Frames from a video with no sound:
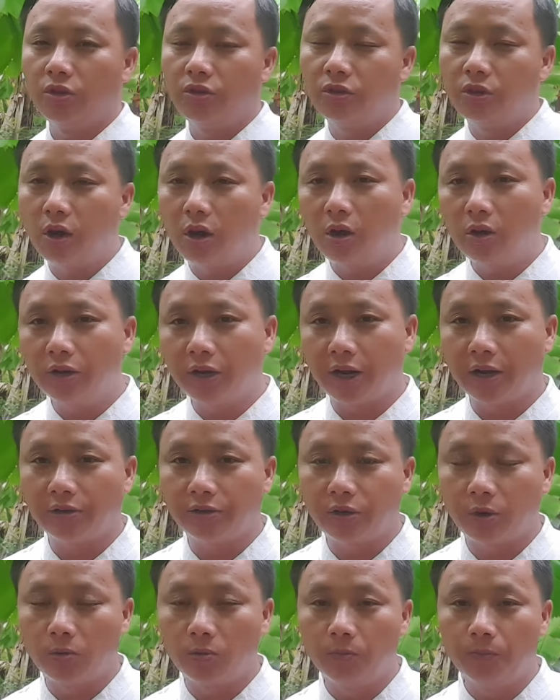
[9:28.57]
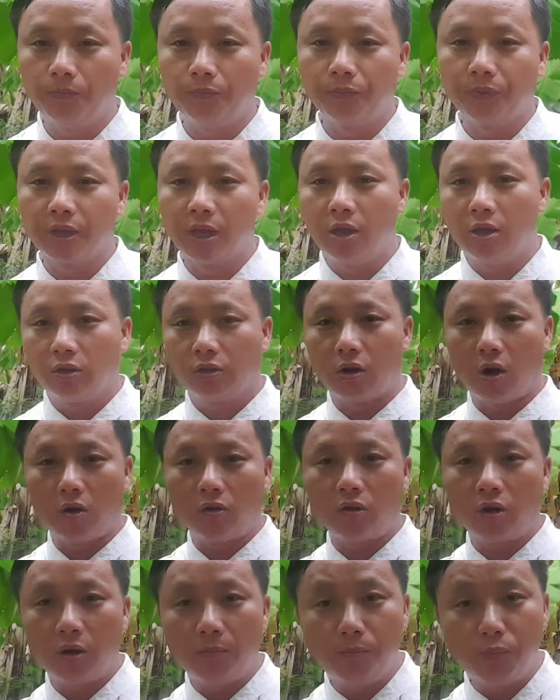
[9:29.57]
nhỏ đã trồng có
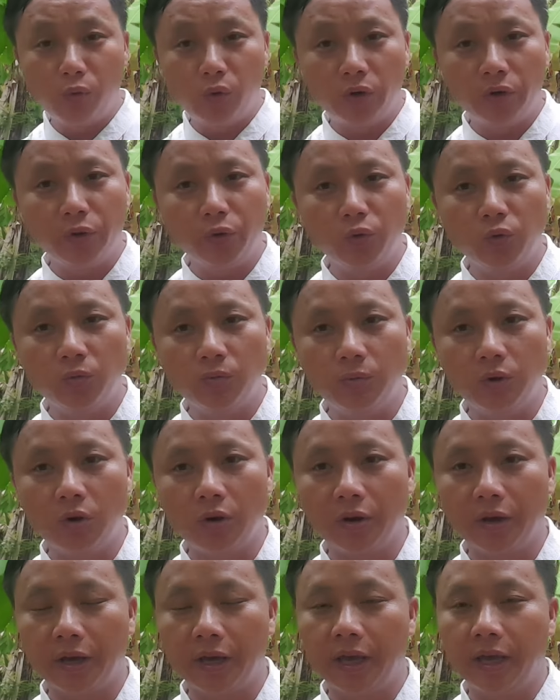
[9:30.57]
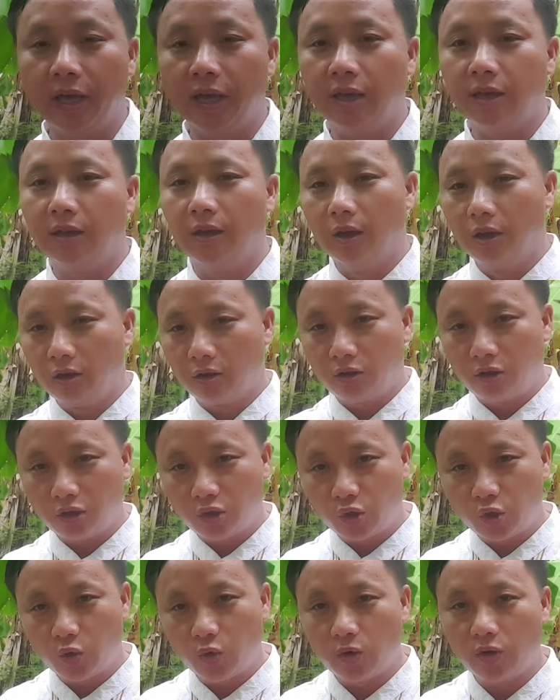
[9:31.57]
có mua nu mua cái có
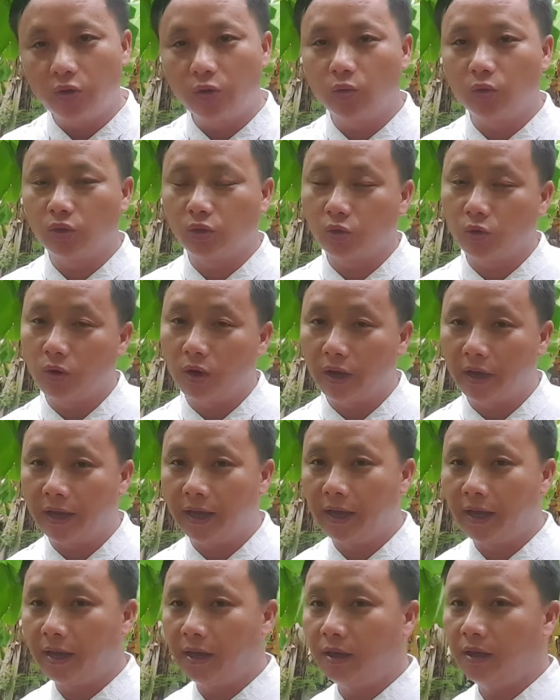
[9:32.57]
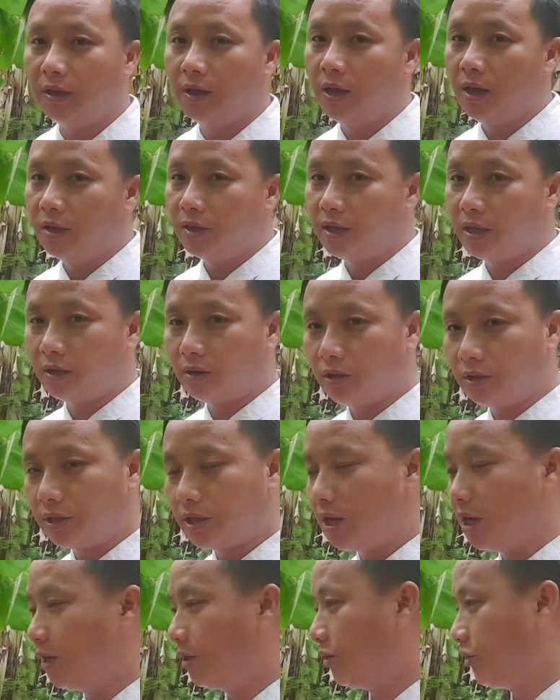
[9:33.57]
chúa nu chúa cái chỉ có
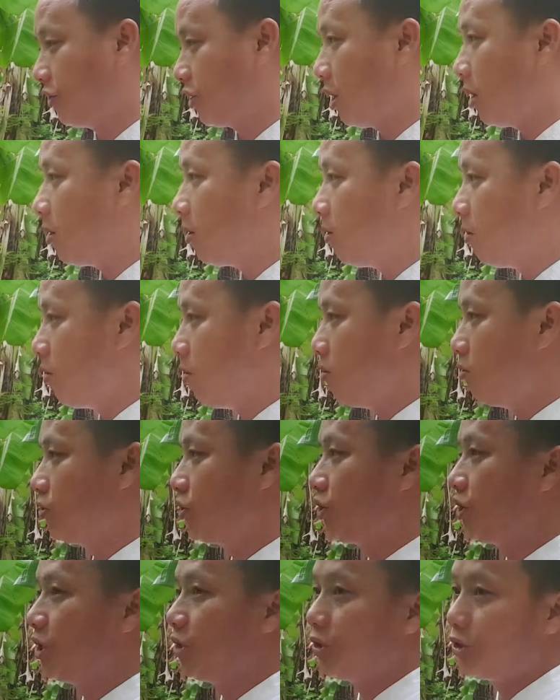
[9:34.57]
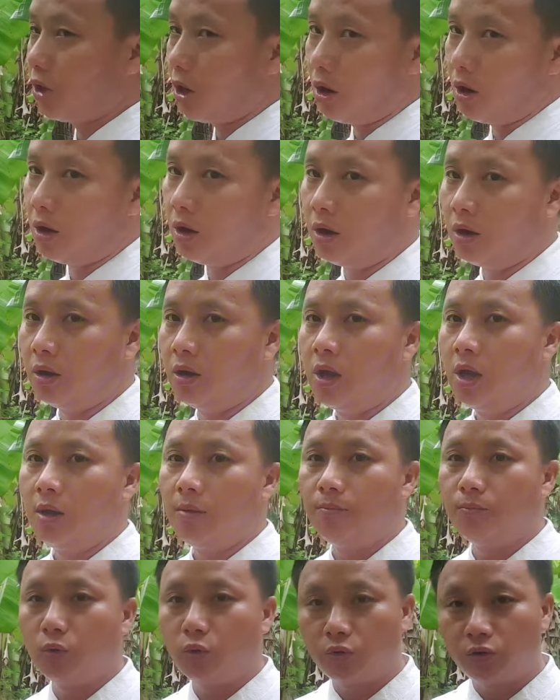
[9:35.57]
thể là cháu xuyên trò
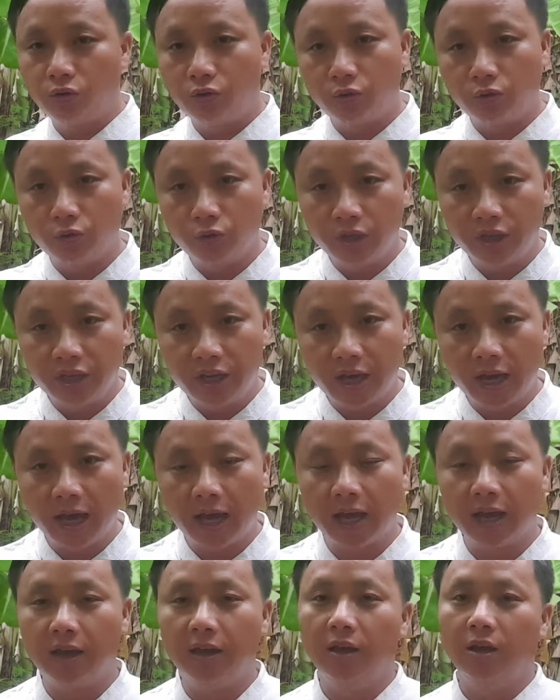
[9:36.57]
mù khứ nhà